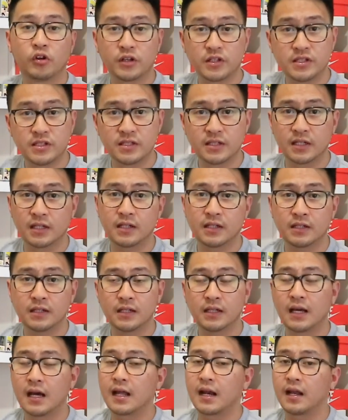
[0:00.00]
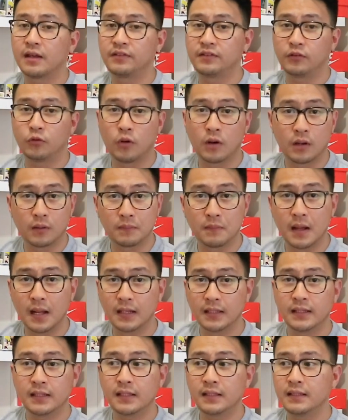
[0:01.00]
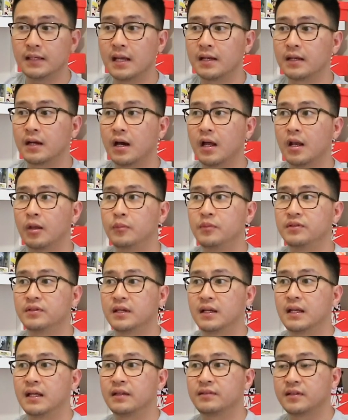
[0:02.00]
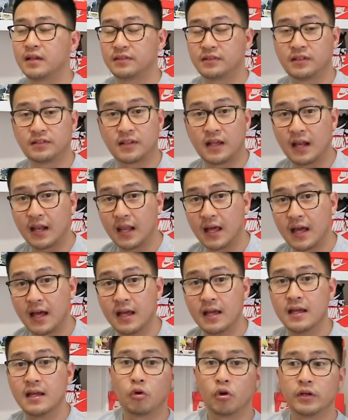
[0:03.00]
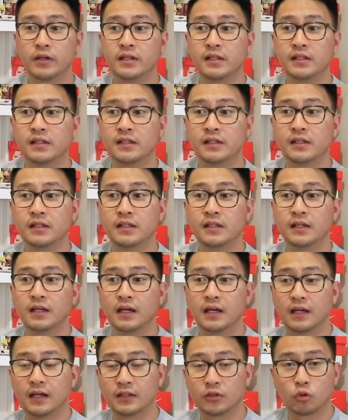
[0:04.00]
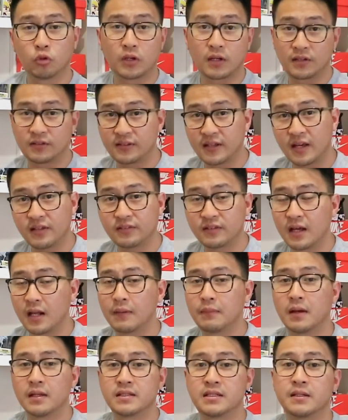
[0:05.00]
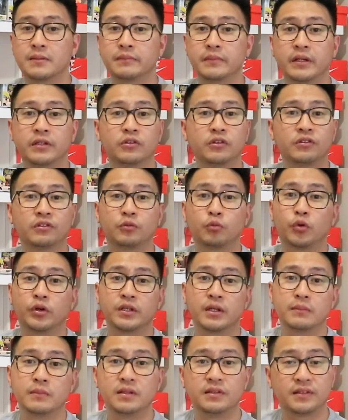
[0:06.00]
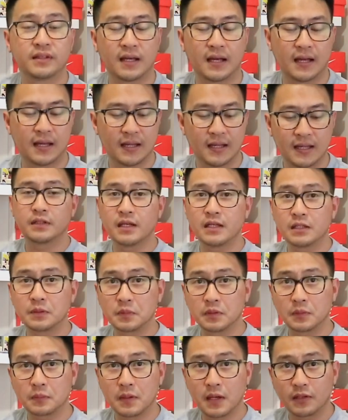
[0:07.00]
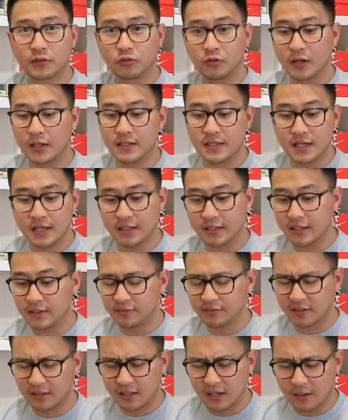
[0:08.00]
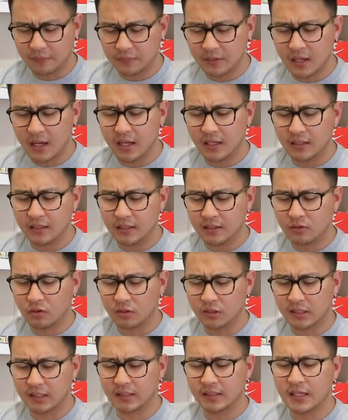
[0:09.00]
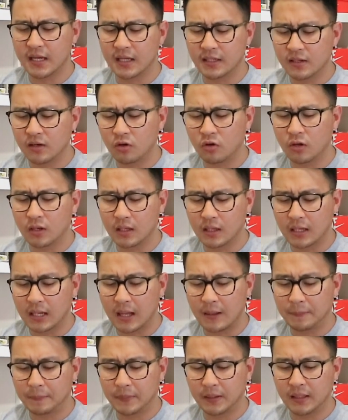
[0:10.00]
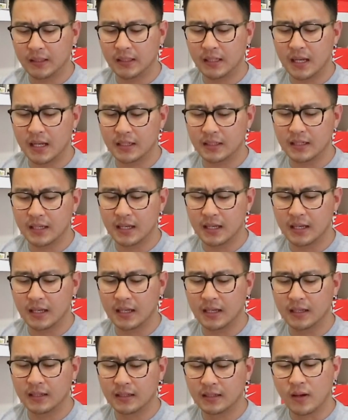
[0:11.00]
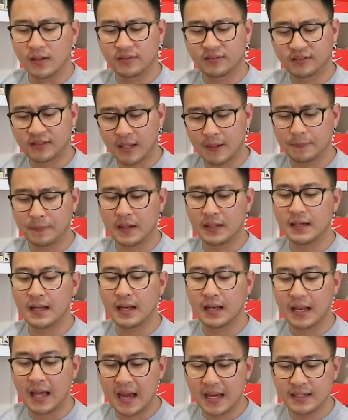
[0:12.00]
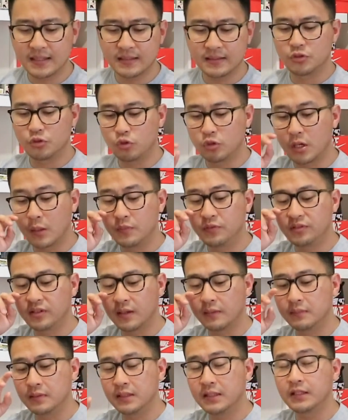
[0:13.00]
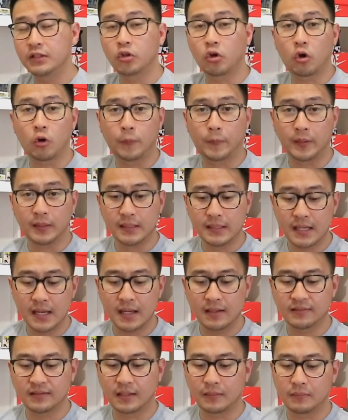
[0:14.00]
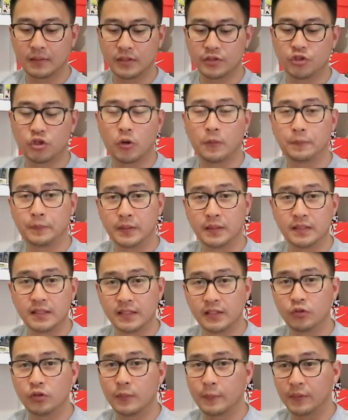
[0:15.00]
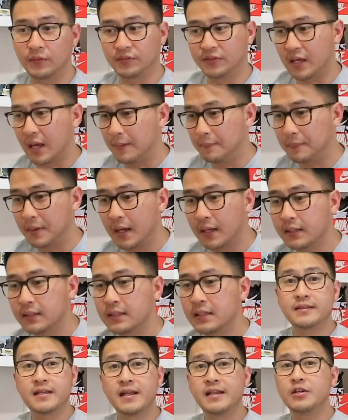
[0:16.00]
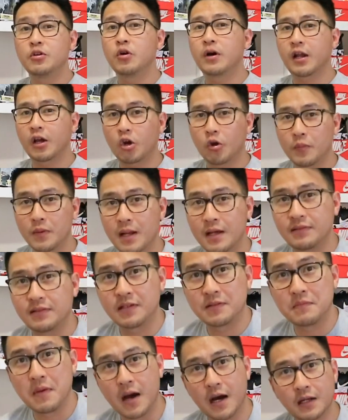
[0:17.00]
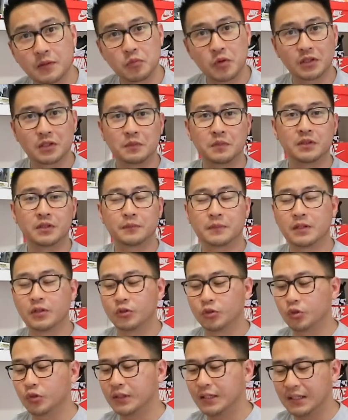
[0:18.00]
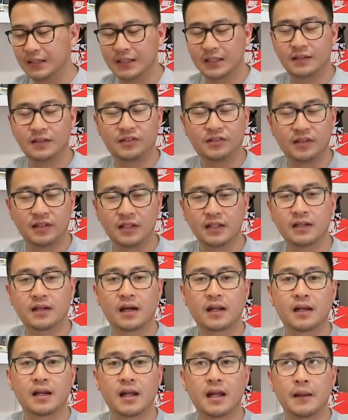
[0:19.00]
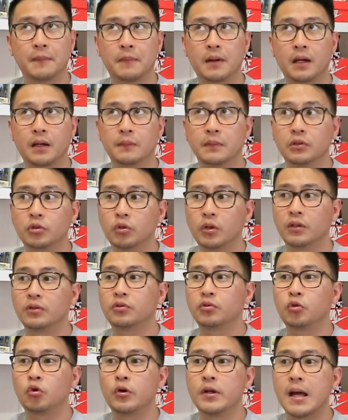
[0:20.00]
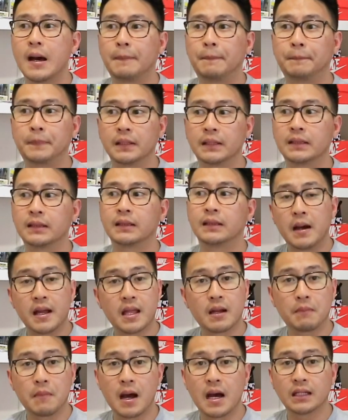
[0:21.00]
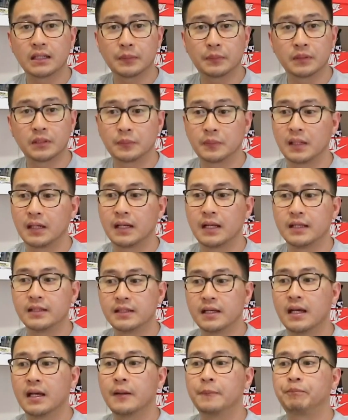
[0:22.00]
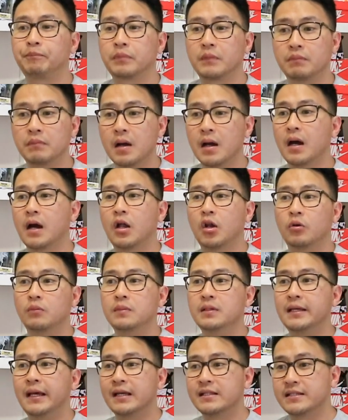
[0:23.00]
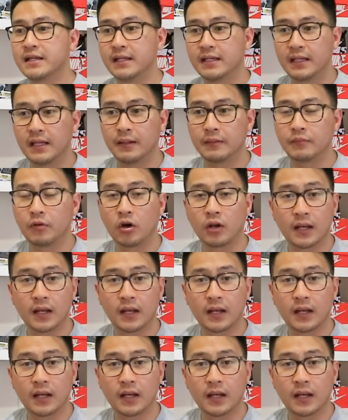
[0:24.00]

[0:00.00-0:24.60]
original garansi uang kembali dan kalau misalnya size salah mau di uh, tuker size segala macam itu semuanya bisa jadi teman-teman langsung aja ke instagramnya ini kontaknya ada kok lengkap ini ada whatsapp ada line gue bisa beli di Tokopedia sama Shopee jadi udah pasti aman jadi gue rekomendasiin banget buat teman-teman untuk lihat-lihat di sini karena emang kebetulan tuh gue dapet banyak banget teman-teman yang nanya bang kalau beli H&M